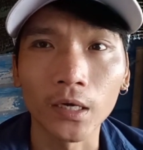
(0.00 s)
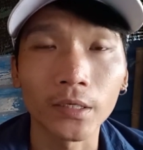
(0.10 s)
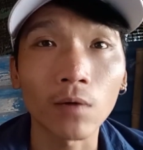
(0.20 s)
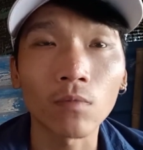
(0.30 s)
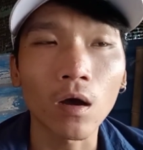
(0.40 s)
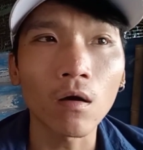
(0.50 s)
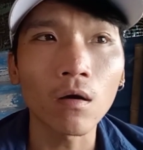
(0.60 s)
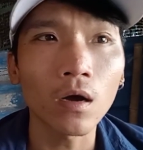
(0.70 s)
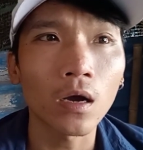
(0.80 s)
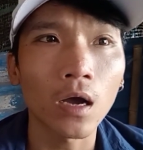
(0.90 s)
vì ở trong
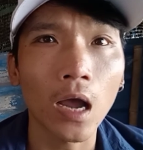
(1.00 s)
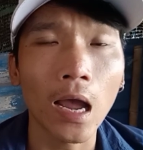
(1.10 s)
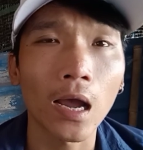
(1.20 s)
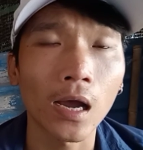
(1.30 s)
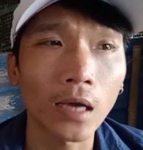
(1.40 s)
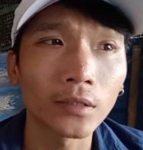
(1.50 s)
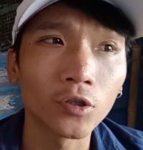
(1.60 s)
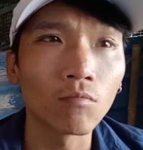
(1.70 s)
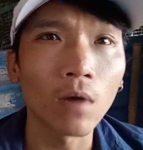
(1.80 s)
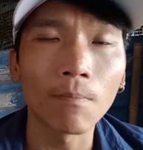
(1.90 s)
đó
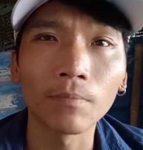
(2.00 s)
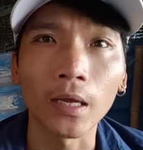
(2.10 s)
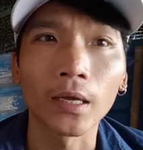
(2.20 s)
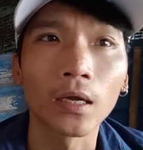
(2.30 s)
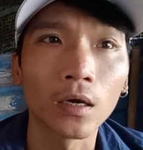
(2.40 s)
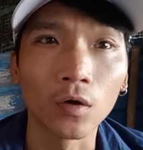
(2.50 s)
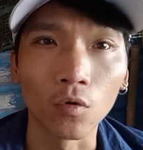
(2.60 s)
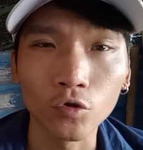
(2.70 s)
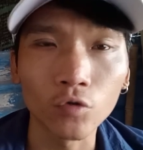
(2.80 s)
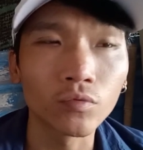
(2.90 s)
ăn chung mâm này
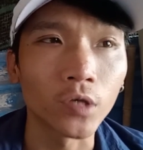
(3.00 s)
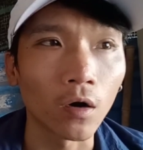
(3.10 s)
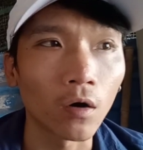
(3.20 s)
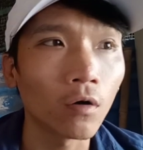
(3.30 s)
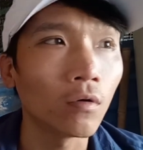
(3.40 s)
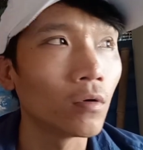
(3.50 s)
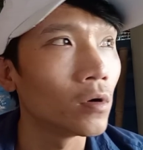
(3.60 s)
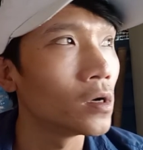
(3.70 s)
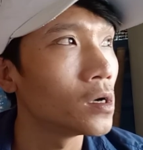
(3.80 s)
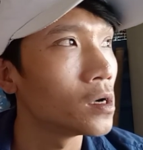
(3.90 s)
ngủ chung chỗ
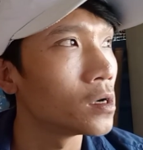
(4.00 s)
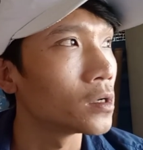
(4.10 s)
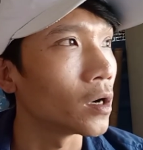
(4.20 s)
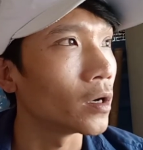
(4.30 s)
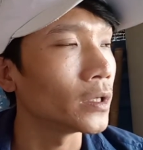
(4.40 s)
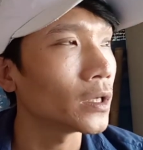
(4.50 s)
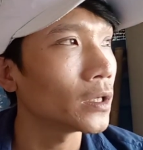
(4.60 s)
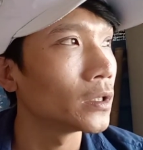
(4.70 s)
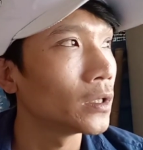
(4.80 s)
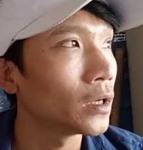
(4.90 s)
rồi
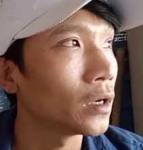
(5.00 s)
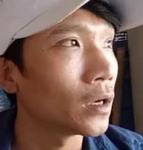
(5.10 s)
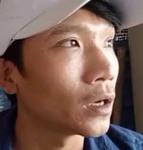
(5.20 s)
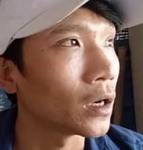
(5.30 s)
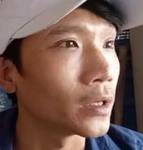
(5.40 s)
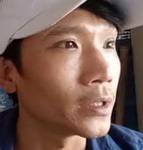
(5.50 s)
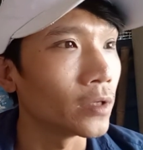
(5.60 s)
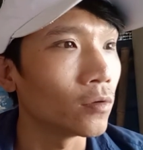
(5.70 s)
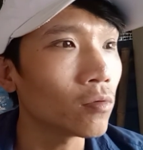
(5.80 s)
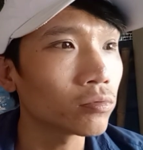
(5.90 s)
à,
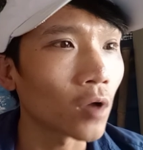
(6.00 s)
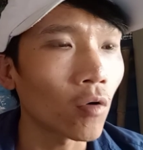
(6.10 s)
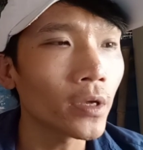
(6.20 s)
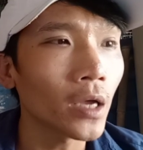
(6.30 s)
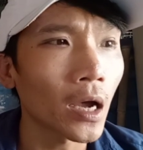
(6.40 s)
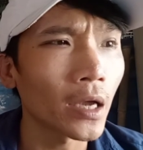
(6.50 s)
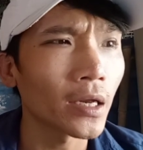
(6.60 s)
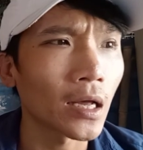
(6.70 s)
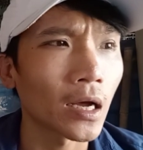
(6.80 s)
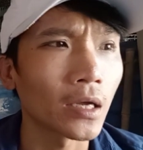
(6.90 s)
nhiều lúc tối
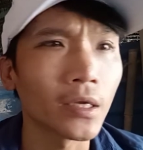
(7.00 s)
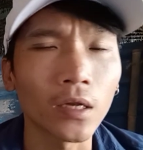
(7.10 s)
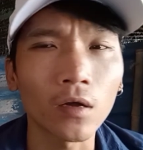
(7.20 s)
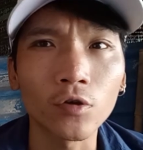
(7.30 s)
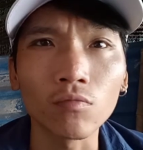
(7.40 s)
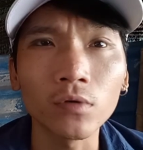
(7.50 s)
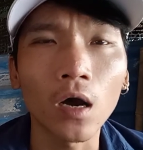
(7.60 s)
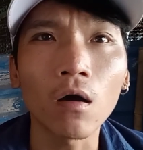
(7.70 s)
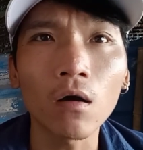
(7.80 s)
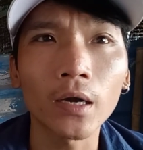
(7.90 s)
hay là gì đó
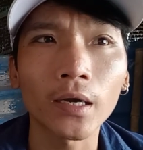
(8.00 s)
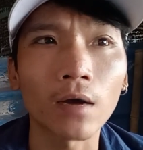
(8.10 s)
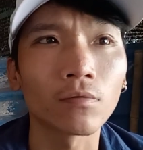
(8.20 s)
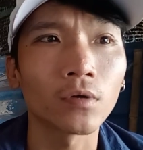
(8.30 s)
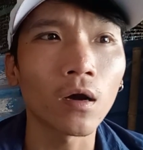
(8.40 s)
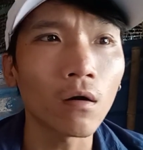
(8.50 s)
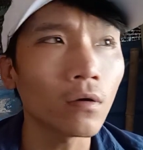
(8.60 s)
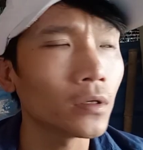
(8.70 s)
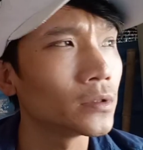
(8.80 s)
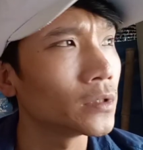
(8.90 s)
trúng gió hay cạo
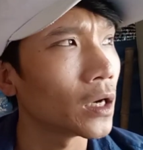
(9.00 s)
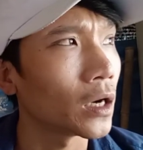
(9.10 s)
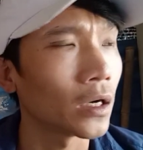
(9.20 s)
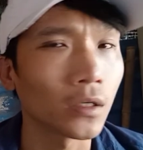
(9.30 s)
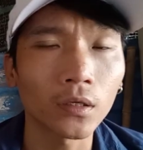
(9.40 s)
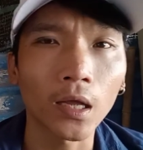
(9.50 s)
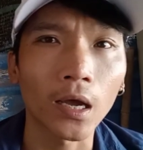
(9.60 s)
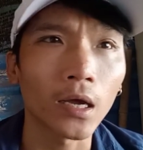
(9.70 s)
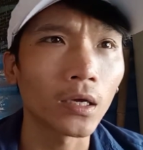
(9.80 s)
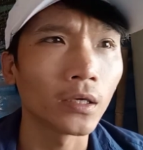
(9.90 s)
gió à, có
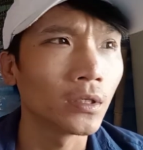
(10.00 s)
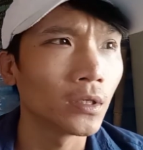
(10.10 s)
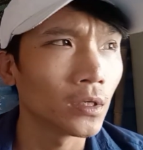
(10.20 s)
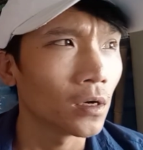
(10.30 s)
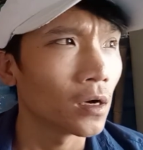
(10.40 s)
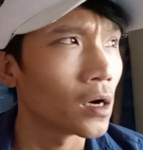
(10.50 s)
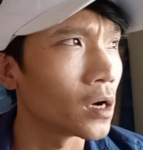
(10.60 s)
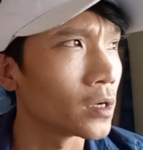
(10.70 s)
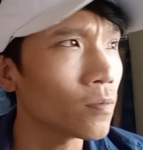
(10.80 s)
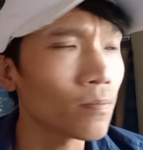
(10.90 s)
thể
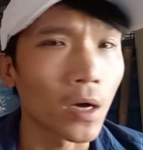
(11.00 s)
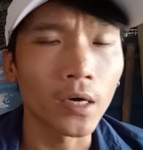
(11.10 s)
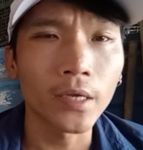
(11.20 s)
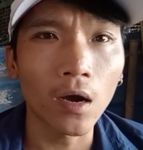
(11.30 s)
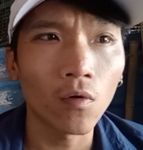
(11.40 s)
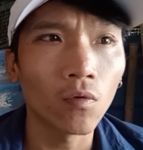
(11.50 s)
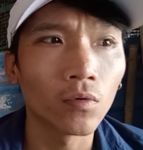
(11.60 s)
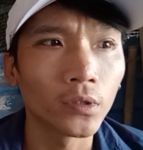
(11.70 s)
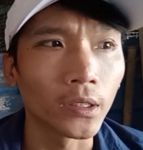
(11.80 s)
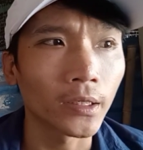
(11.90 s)
à, giúp đỡ nhau
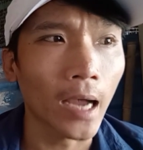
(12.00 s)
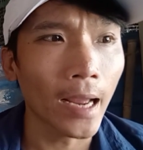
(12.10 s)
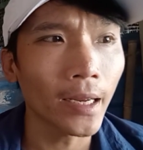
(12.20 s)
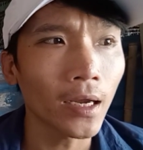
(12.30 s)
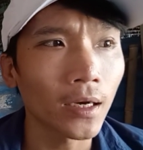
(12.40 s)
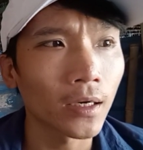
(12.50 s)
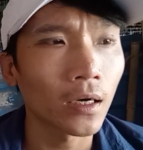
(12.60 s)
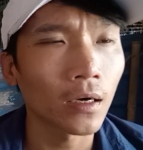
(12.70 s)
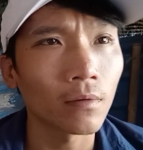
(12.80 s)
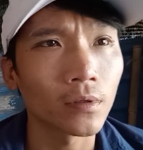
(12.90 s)
những cái á,
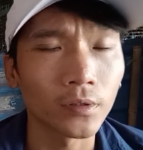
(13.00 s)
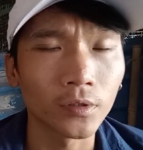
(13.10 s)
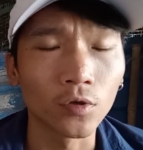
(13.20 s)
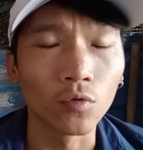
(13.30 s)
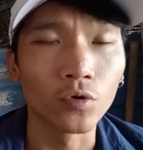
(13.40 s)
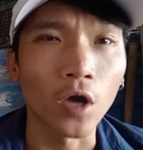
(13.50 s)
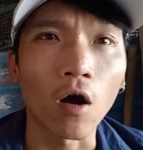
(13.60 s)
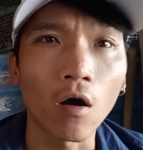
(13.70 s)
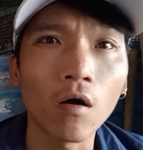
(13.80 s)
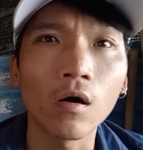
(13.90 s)
dù
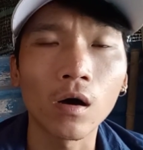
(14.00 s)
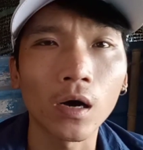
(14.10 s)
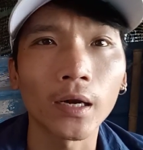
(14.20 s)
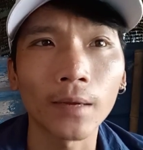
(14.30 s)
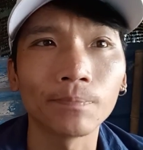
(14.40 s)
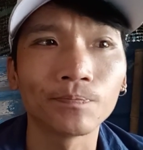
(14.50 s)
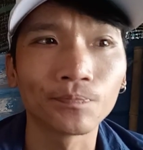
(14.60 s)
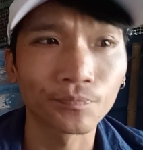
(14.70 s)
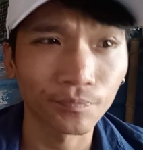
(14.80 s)
nhỏ anh em